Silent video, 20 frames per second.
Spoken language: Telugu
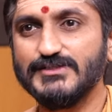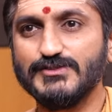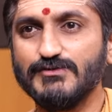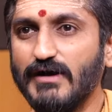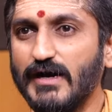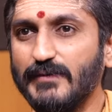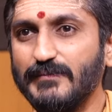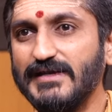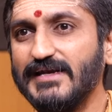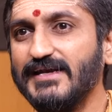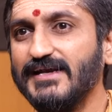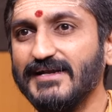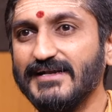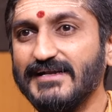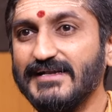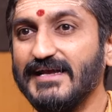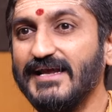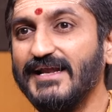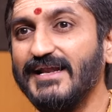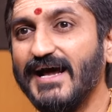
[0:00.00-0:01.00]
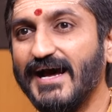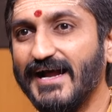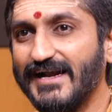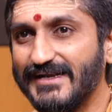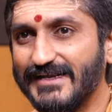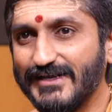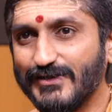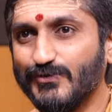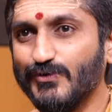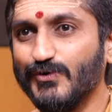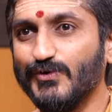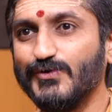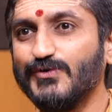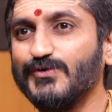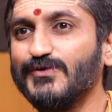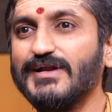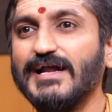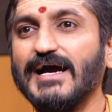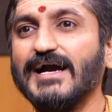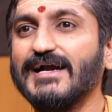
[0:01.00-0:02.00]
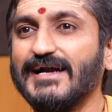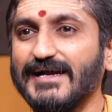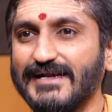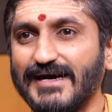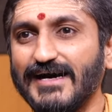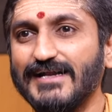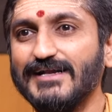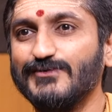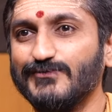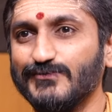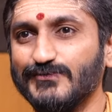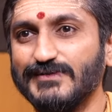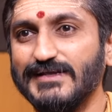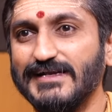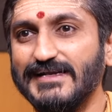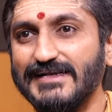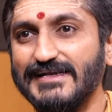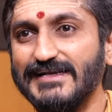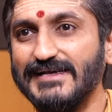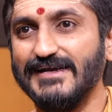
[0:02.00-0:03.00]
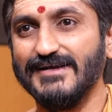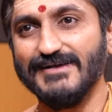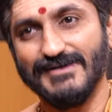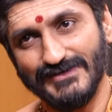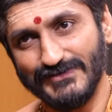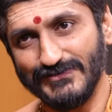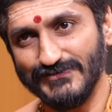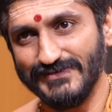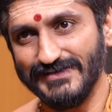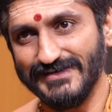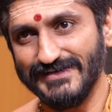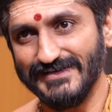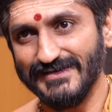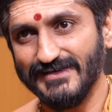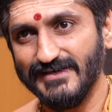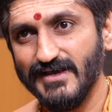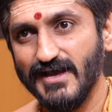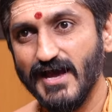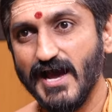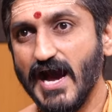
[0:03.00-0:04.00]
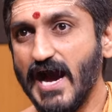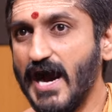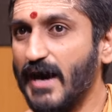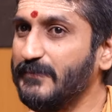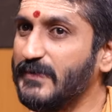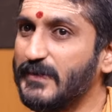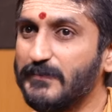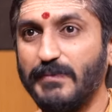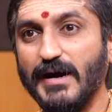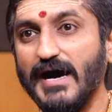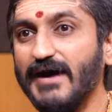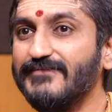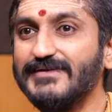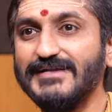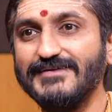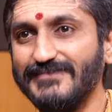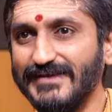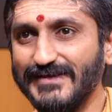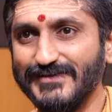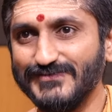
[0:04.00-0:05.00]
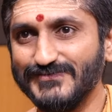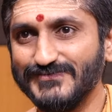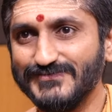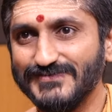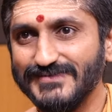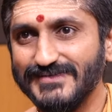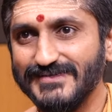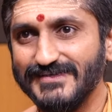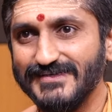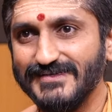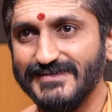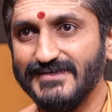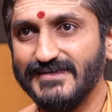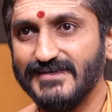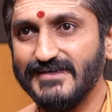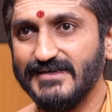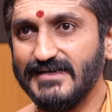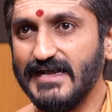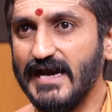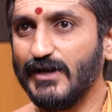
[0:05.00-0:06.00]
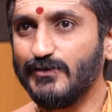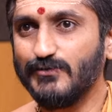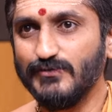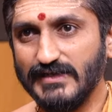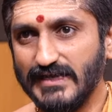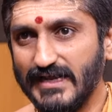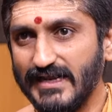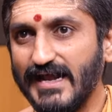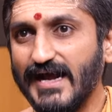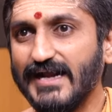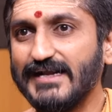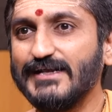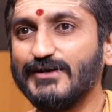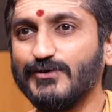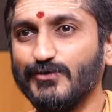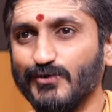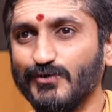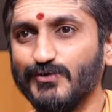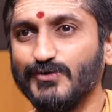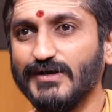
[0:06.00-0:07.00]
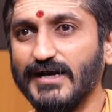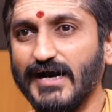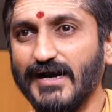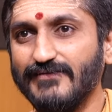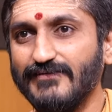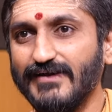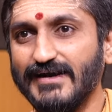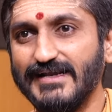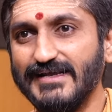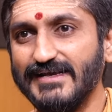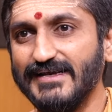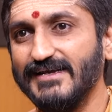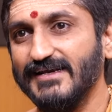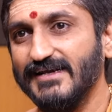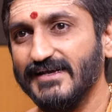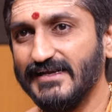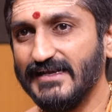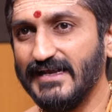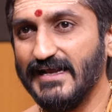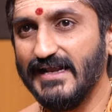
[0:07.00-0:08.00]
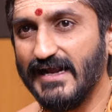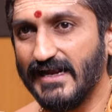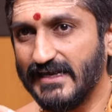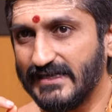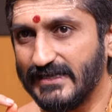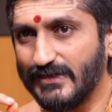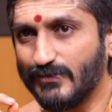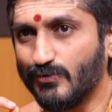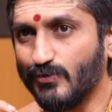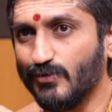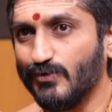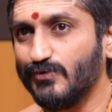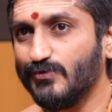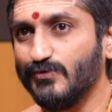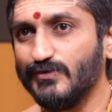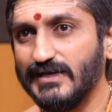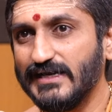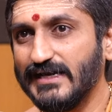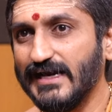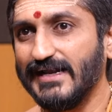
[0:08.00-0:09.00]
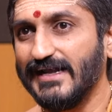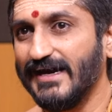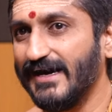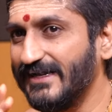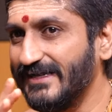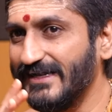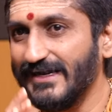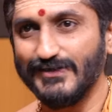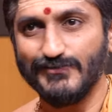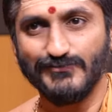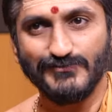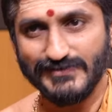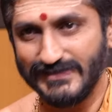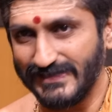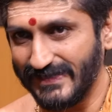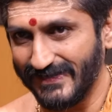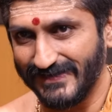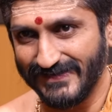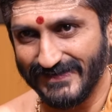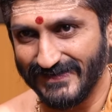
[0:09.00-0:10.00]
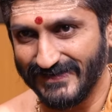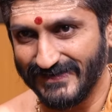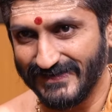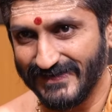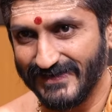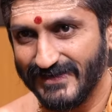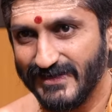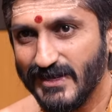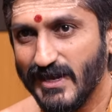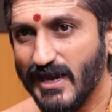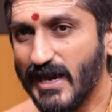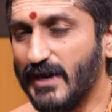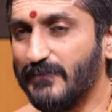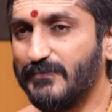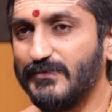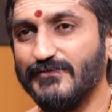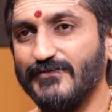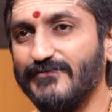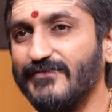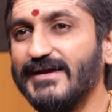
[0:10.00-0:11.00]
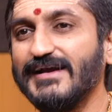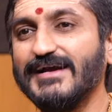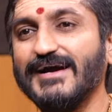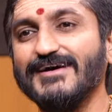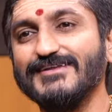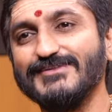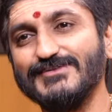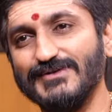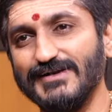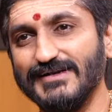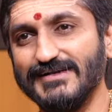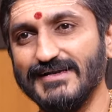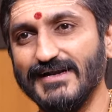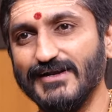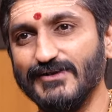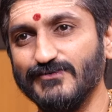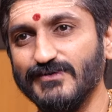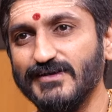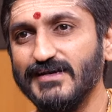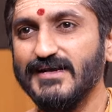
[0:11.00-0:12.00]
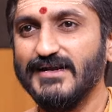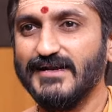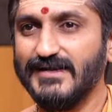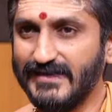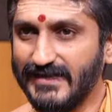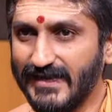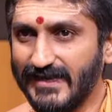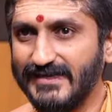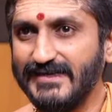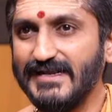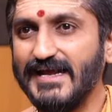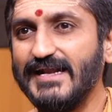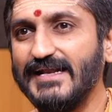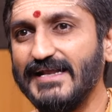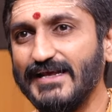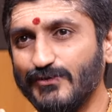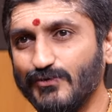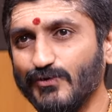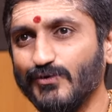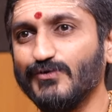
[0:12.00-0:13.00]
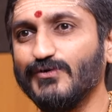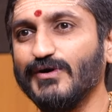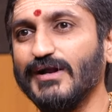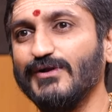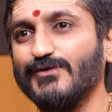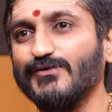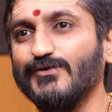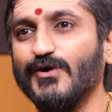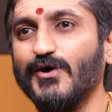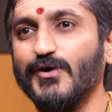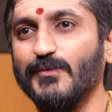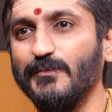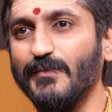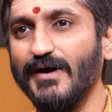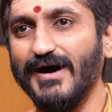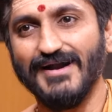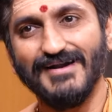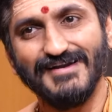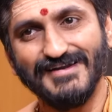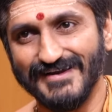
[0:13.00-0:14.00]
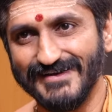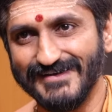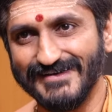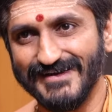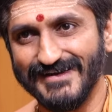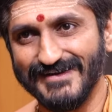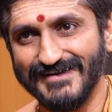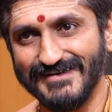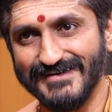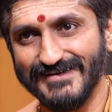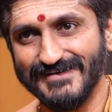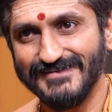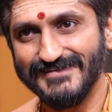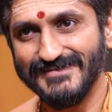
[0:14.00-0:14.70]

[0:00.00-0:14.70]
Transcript: స్వామి నీలాంటి కొడుకులు నాకు కనాలని ఉందండి అని అంటుంది ఆమె భావన వేరు నాకు నీలాంటి కొడుకు కావాలి నీలాంటి కొడుకుని కనాలి అని ఉంది అన్నట అప్పుడు వివేకానందుడు అంటాడు నన్నీ నీ కొడుకు అనుకోమ్మా అని అంటాడట